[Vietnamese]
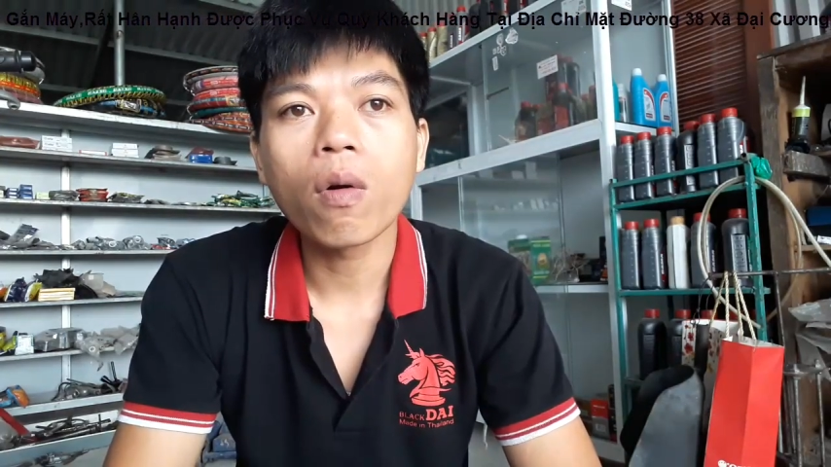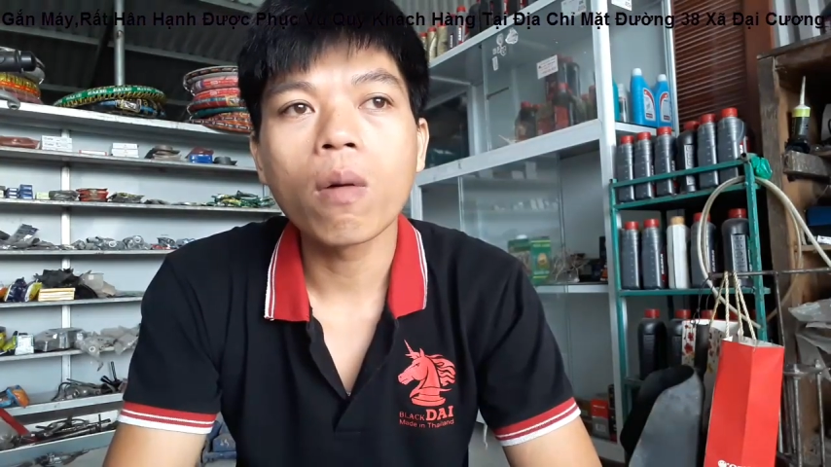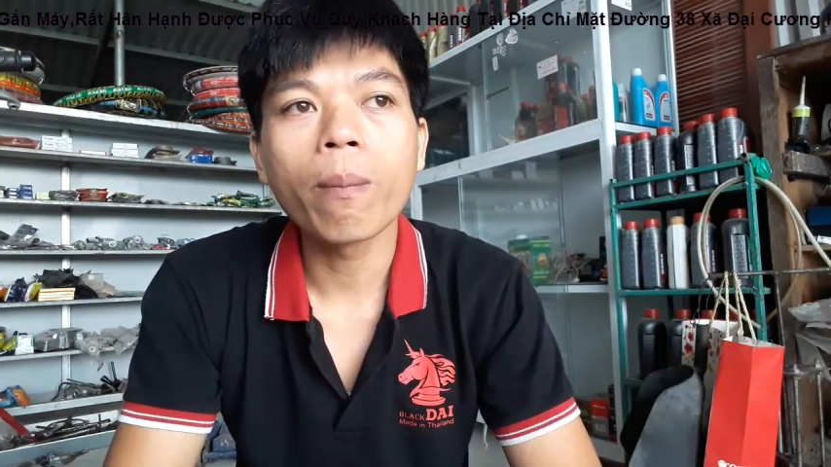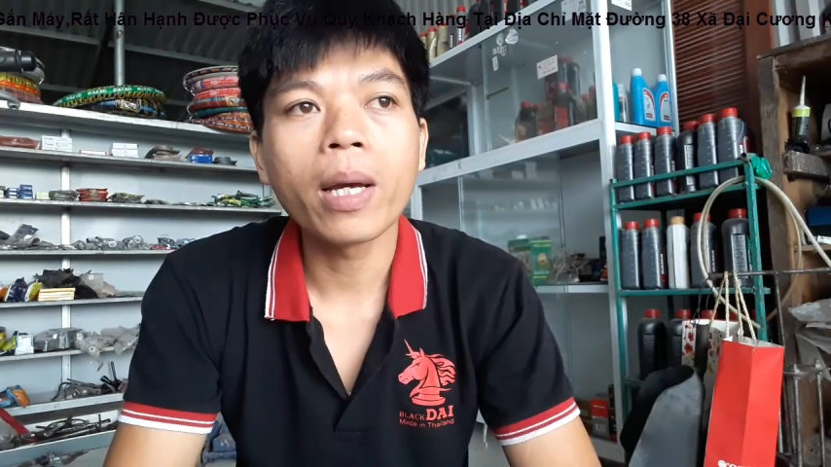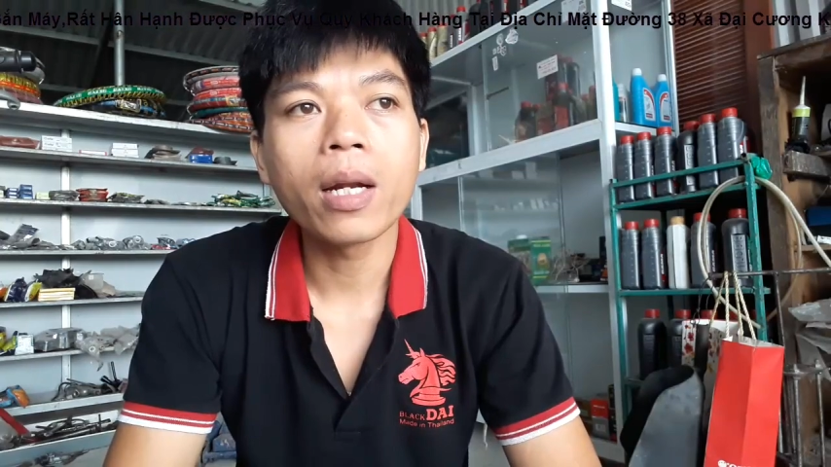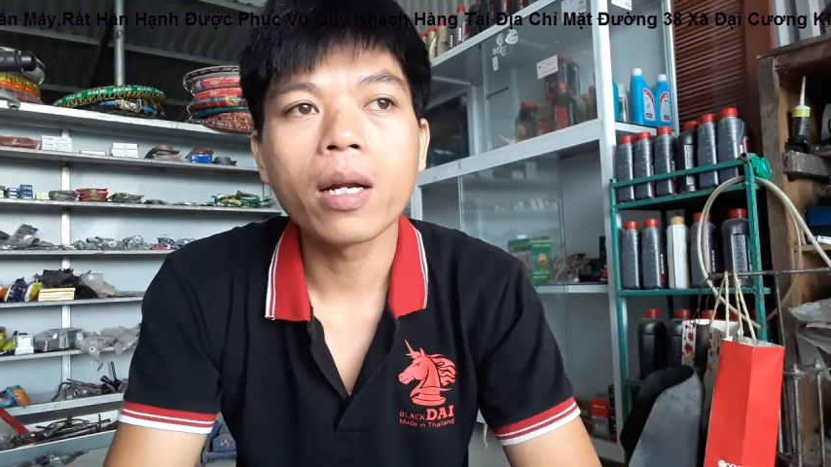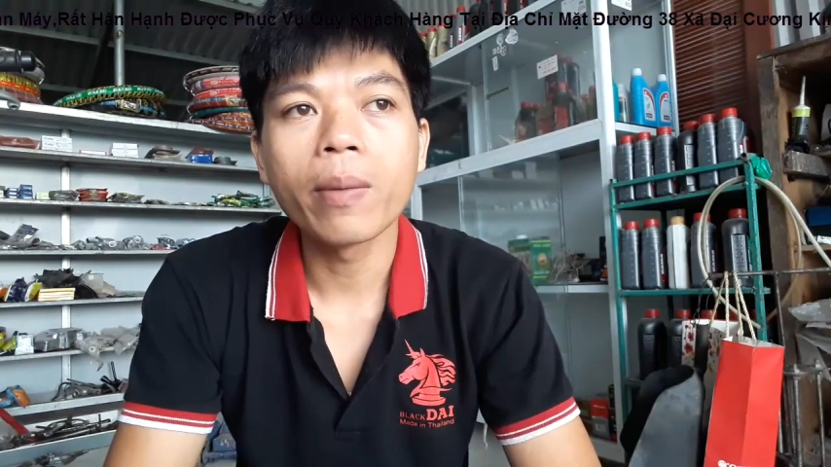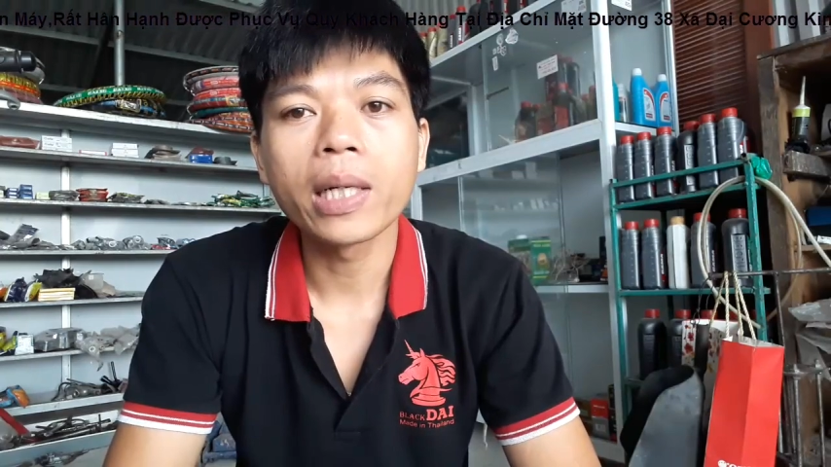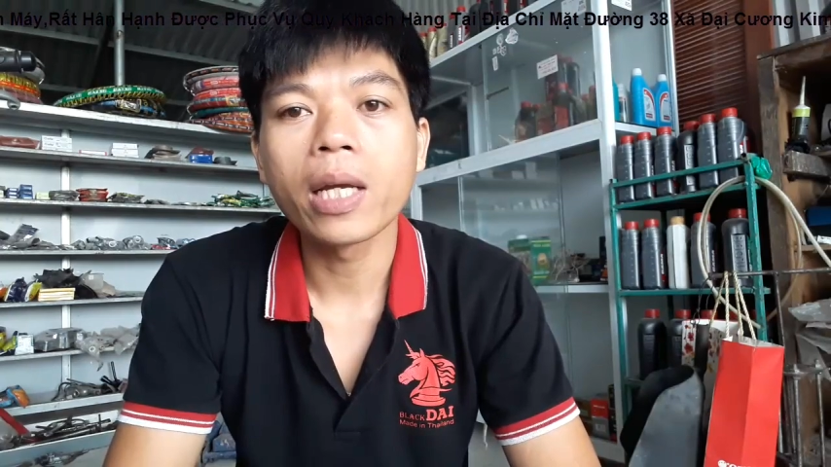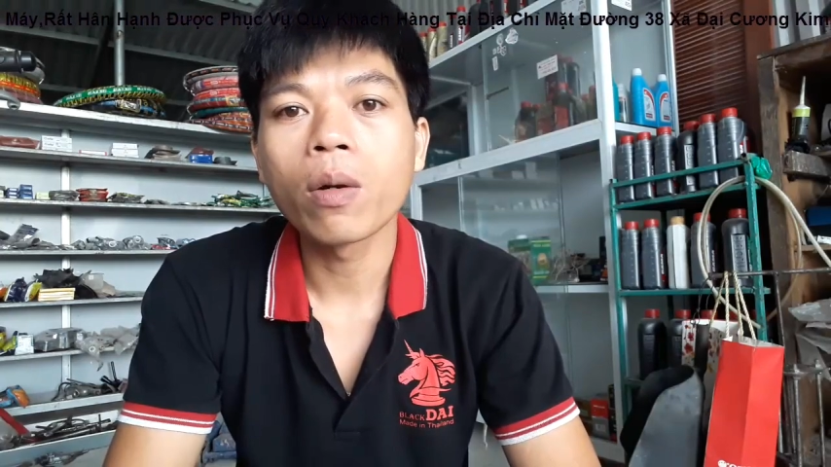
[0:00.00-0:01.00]
comment này
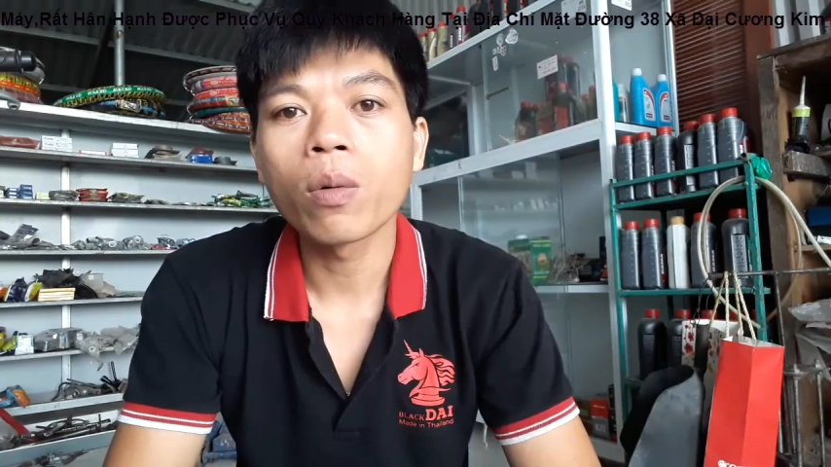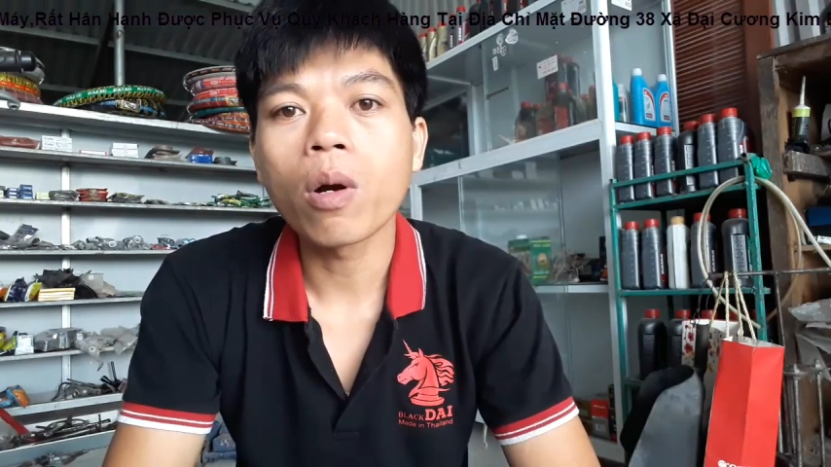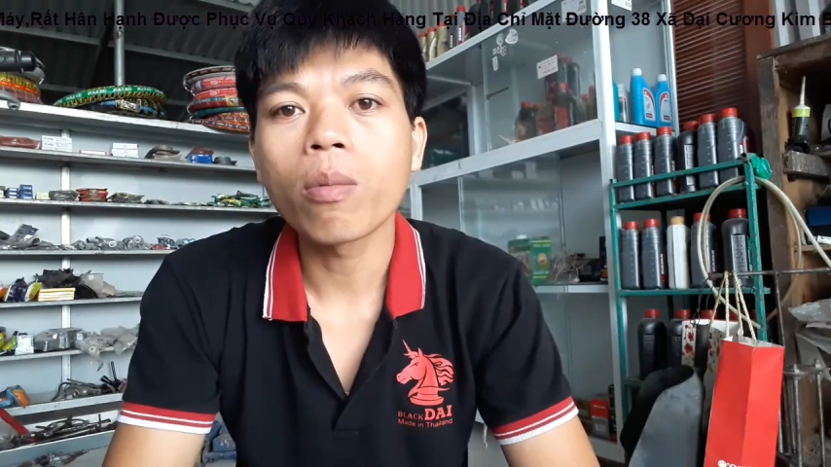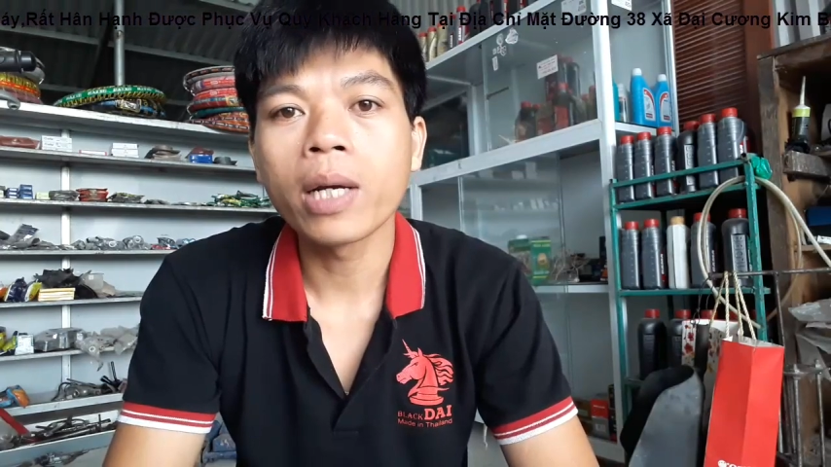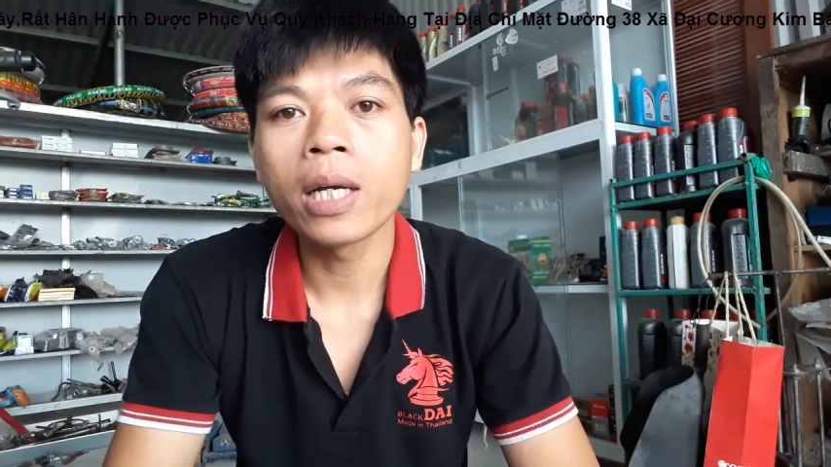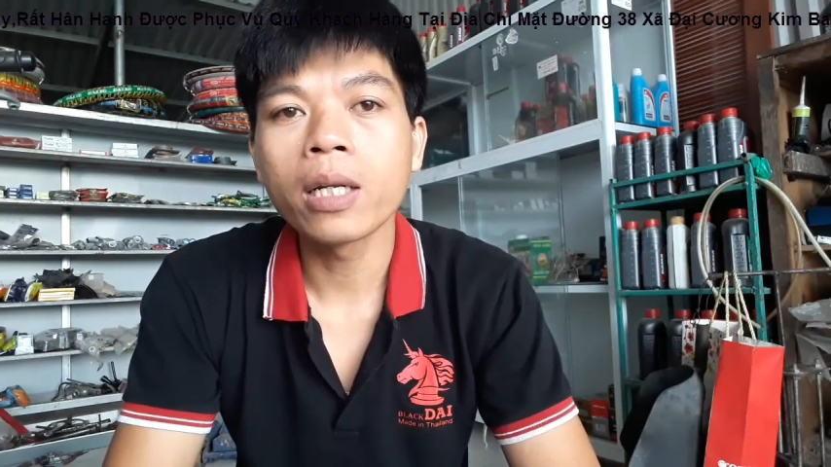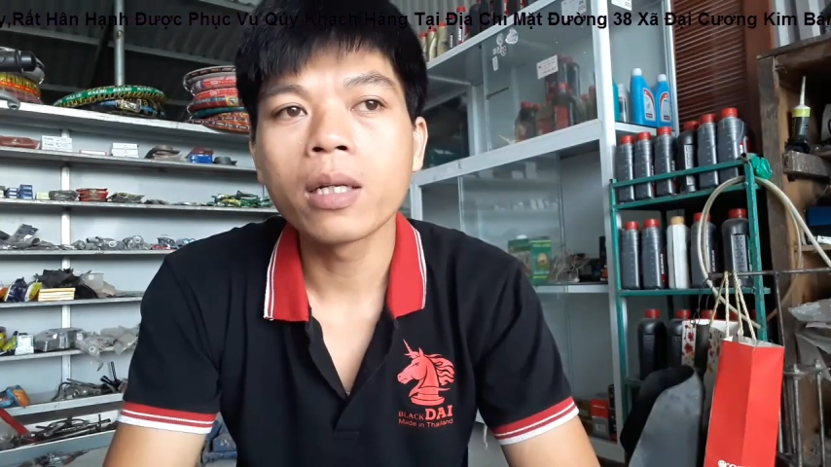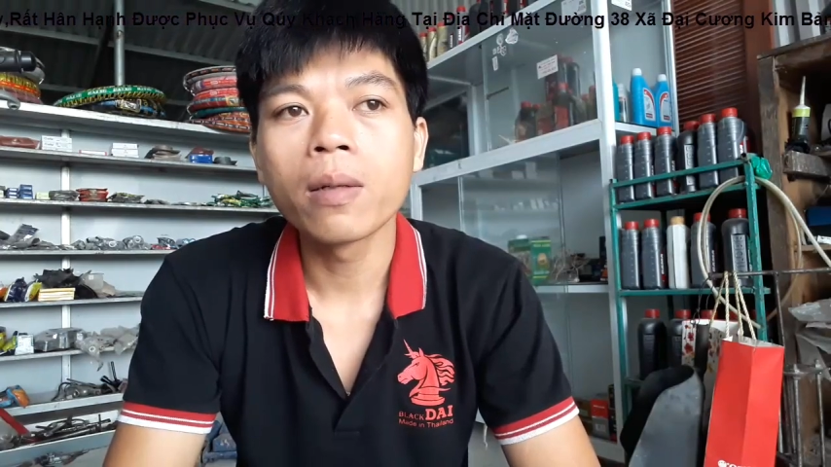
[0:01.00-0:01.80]
mình đều đọc hết